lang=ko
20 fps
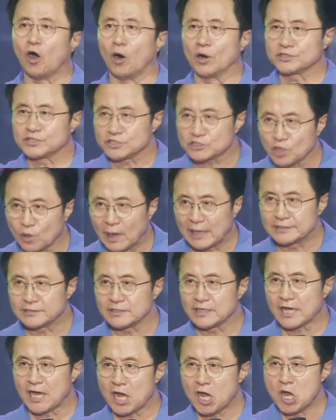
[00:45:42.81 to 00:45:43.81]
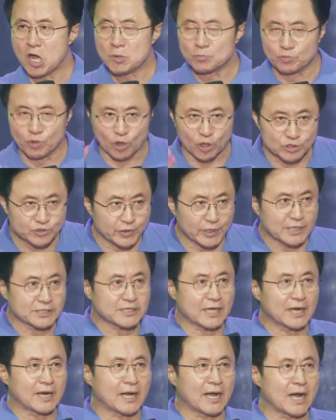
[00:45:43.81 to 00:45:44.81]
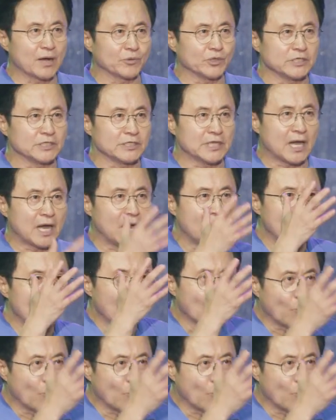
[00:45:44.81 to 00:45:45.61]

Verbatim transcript: 어디서 왔느냐? 무엇을 위해 살아가고 있느냐?